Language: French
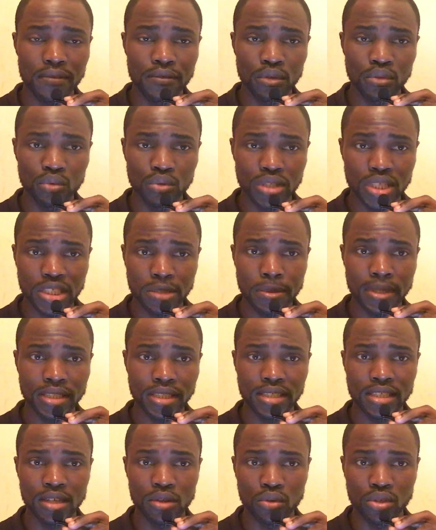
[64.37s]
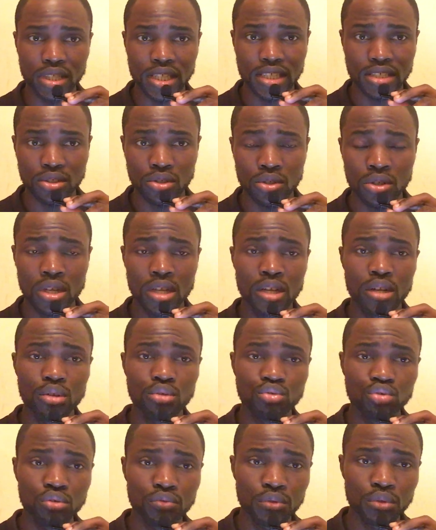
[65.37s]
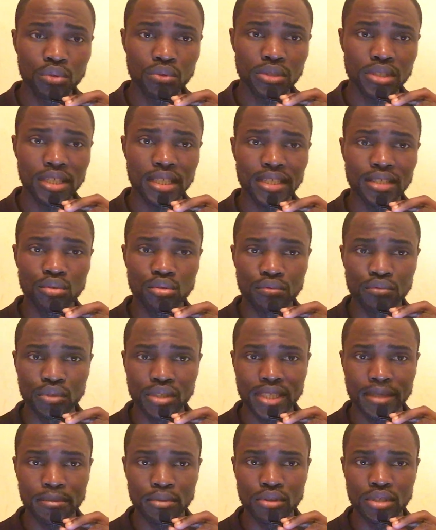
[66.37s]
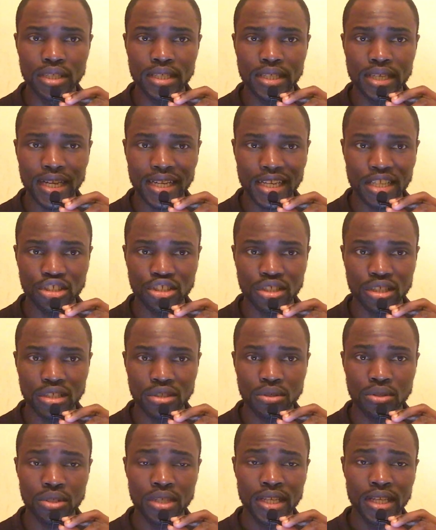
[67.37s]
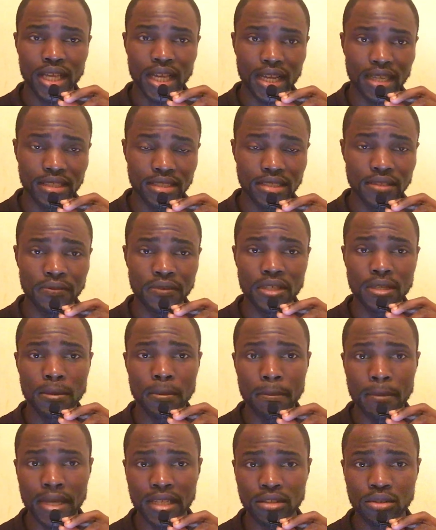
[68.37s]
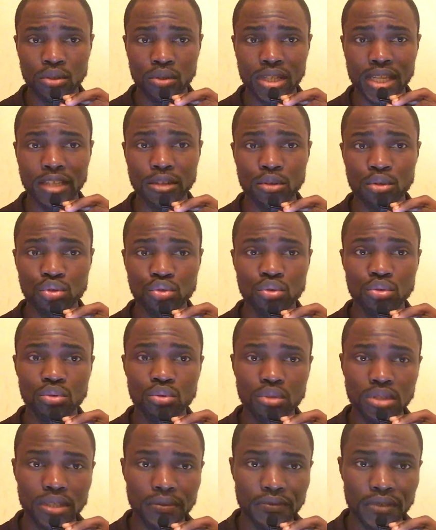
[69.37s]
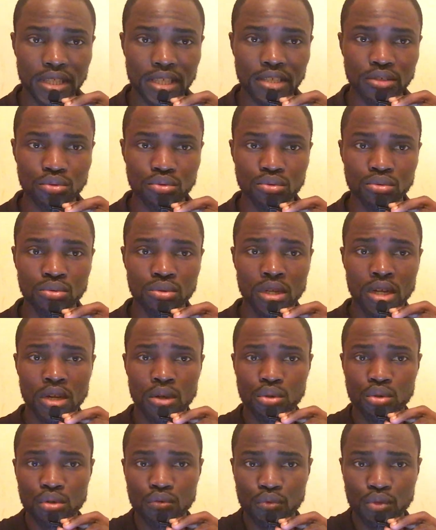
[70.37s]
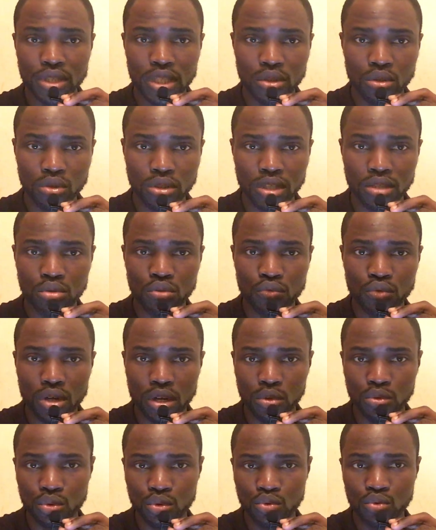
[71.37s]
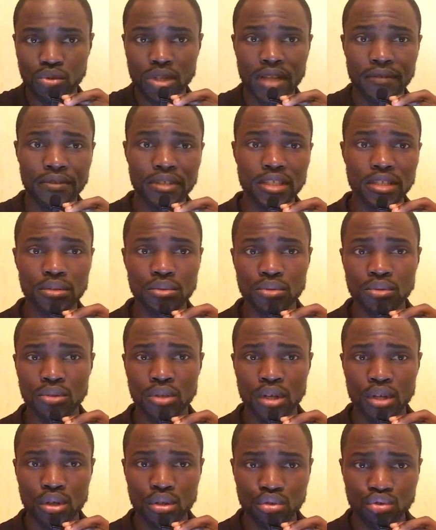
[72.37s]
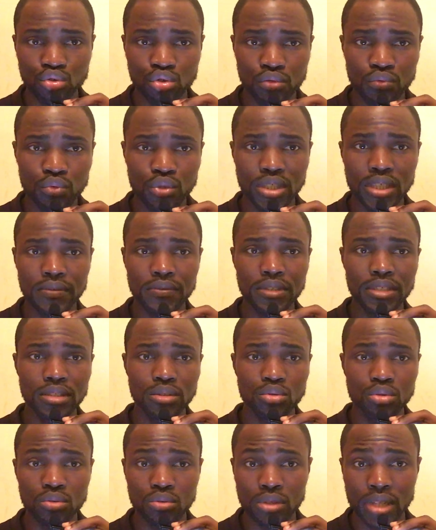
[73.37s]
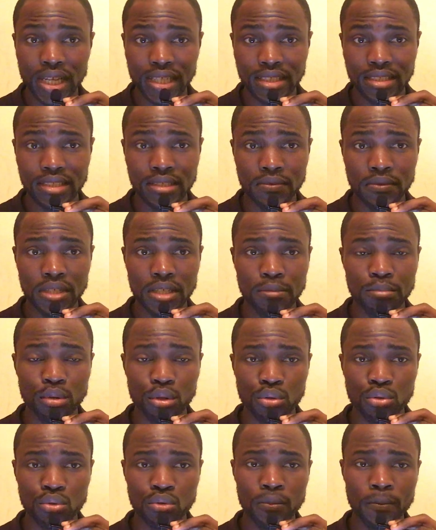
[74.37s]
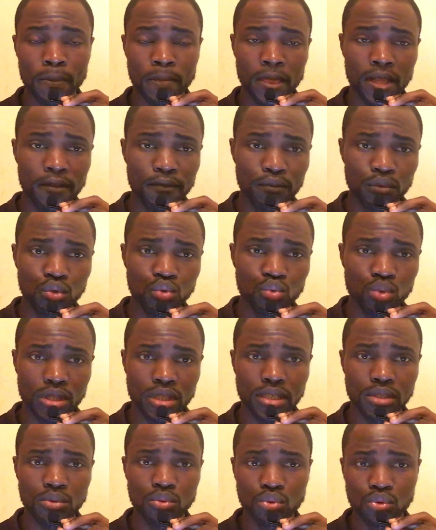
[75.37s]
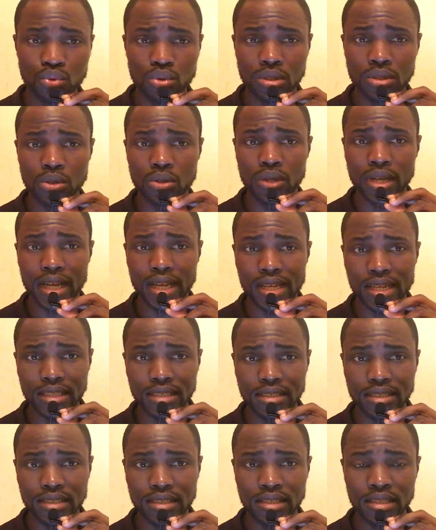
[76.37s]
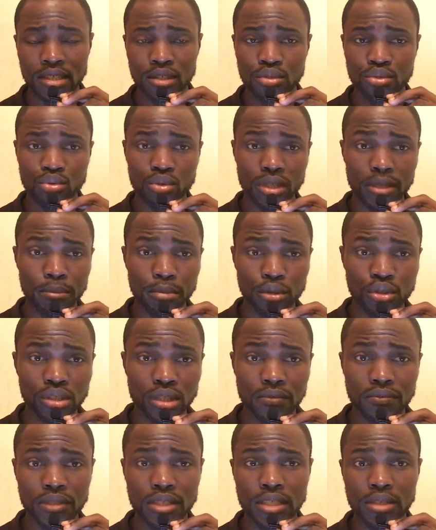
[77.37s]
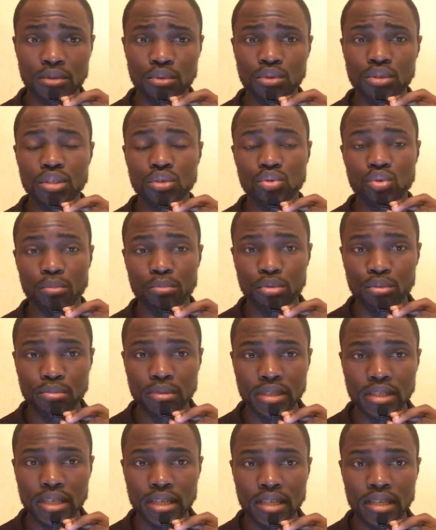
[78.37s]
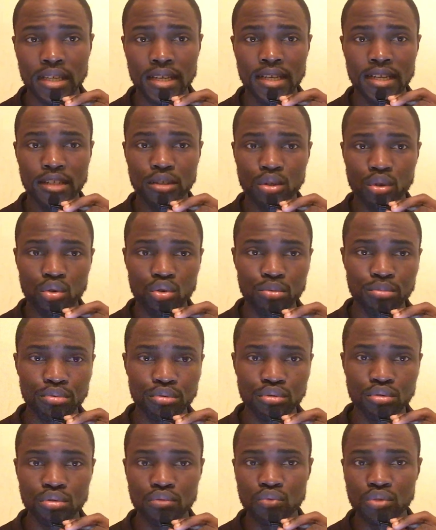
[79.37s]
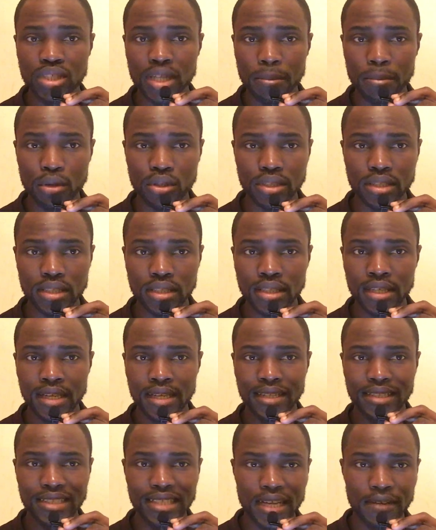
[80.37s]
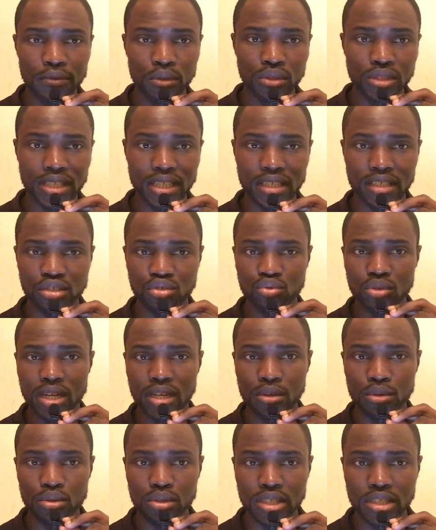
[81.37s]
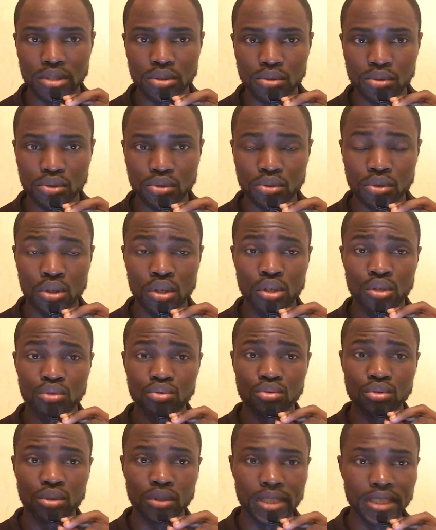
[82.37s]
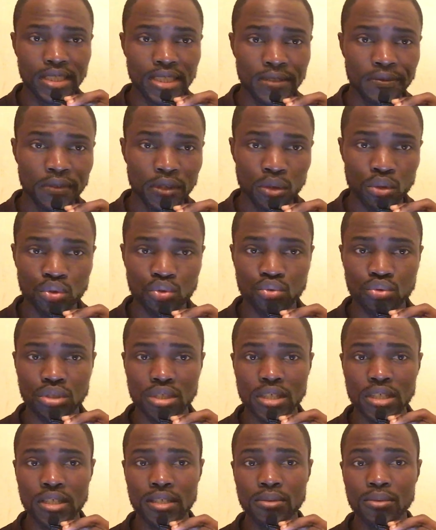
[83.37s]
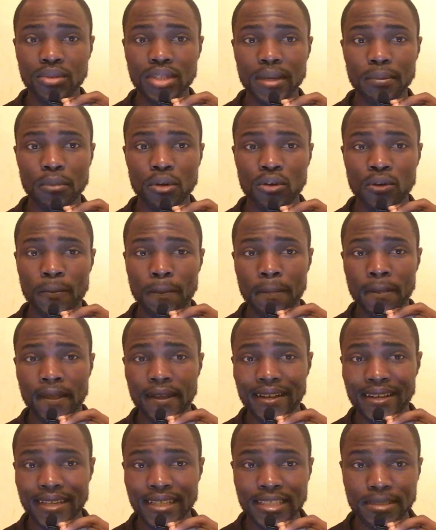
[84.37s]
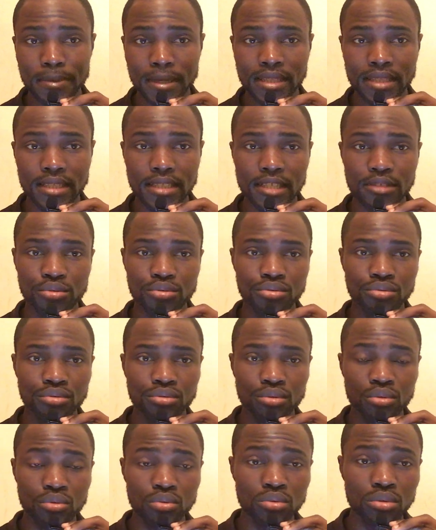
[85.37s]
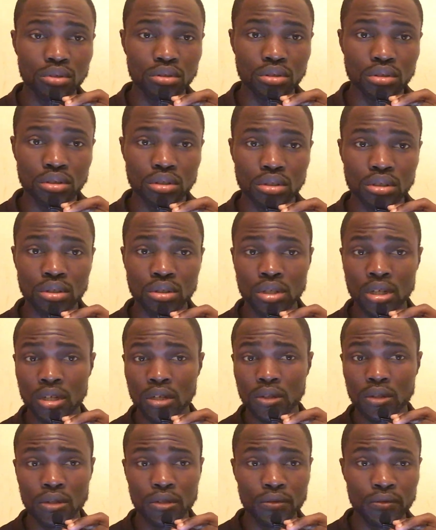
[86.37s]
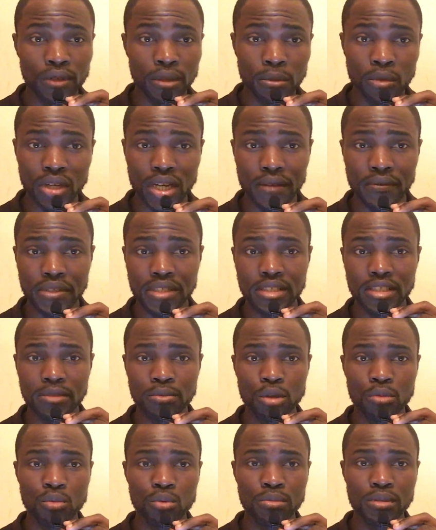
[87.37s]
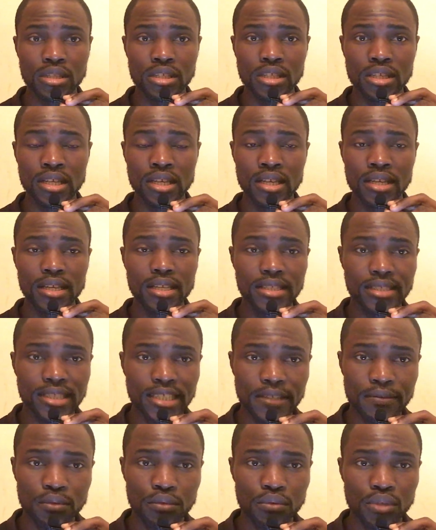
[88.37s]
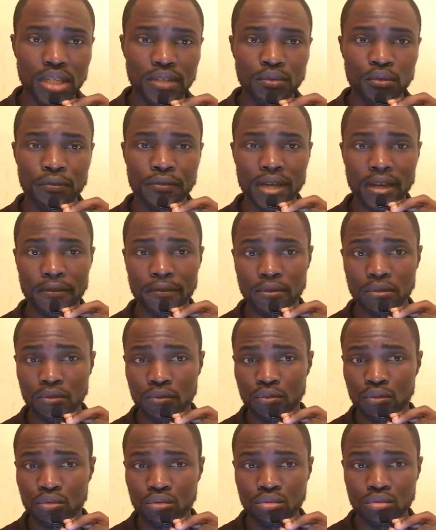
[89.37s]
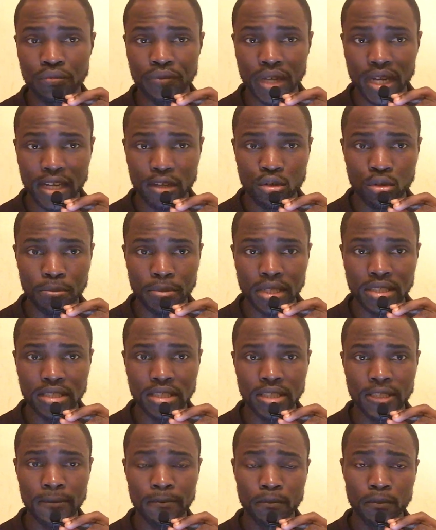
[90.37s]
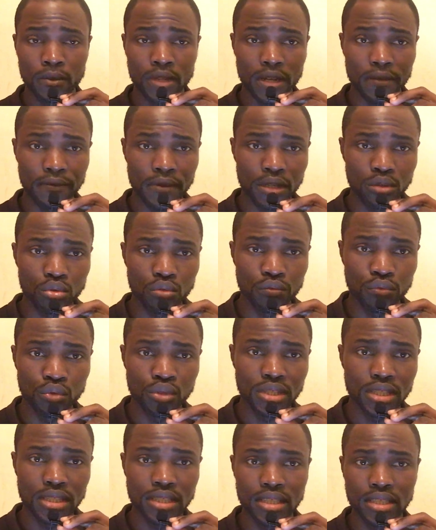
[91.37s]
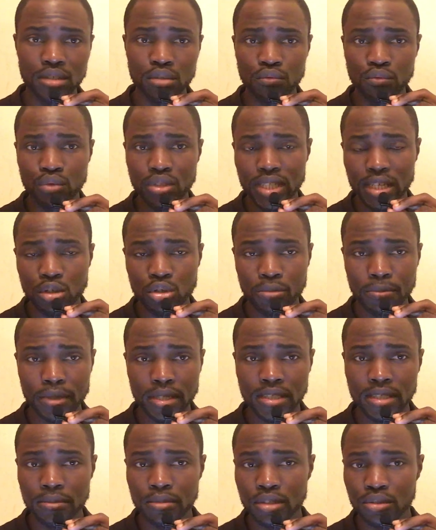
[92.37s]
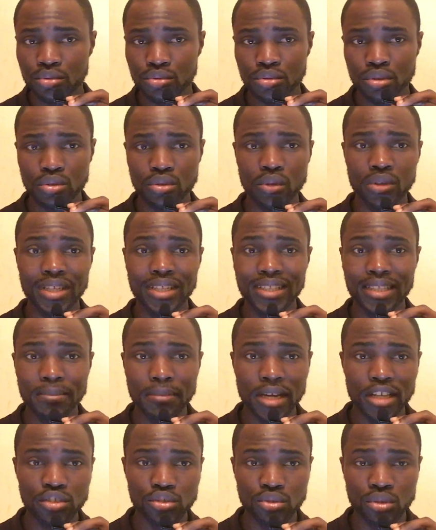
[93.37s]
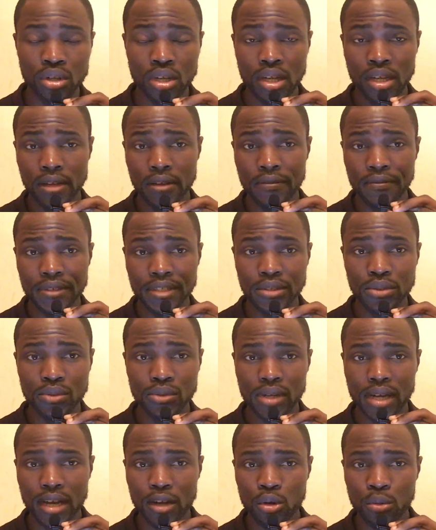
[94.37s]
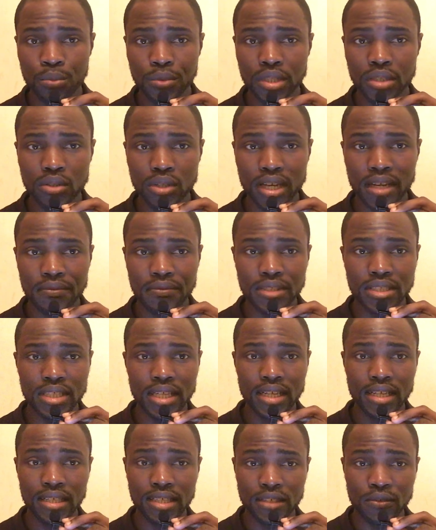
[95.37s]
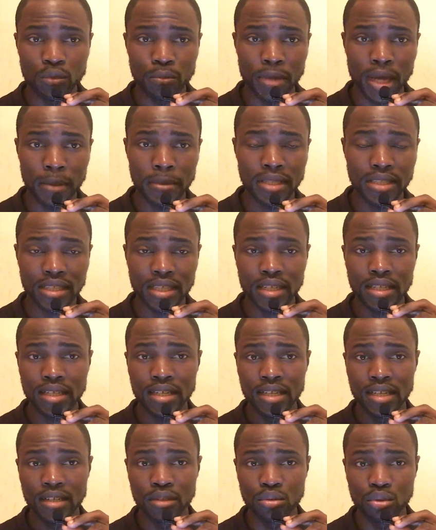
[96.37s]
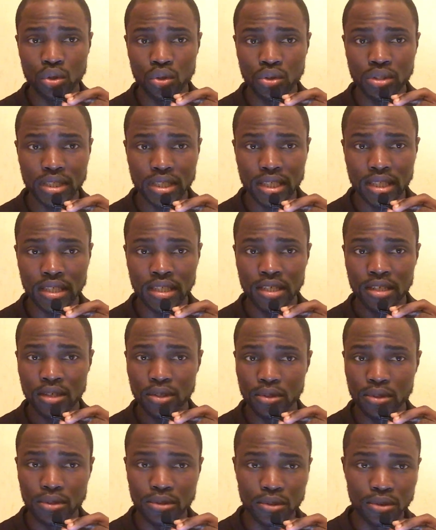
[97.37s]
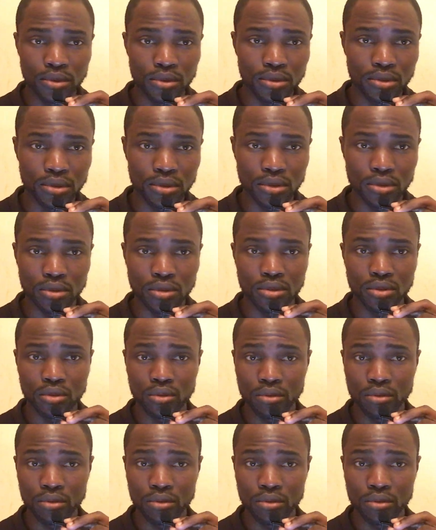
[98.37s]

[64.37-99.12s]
avant de s'expatrier en Grèce, euh, je vous conseille de vous abonner à la chaîne, activez maintenant la cloche de notification que vous êtes en train de voir en dessous de la vidéo. Je vous invite de l'activer pour que vous soyez tout de suite alerté sur les prochaines vidéos qui seront publiées dans le but de vous apporter davantage de la connaissance sur différents sujets, notamment l'expatriation ou encore euh, vraiment l'investissement immobilier. Et si vous voulez vous faire vous faire accompagner afin de vous aider, de vous accompagner bien sûr dans les démarches visant à obtenir un visa qui vous permettra de rentrer euh, donc euh,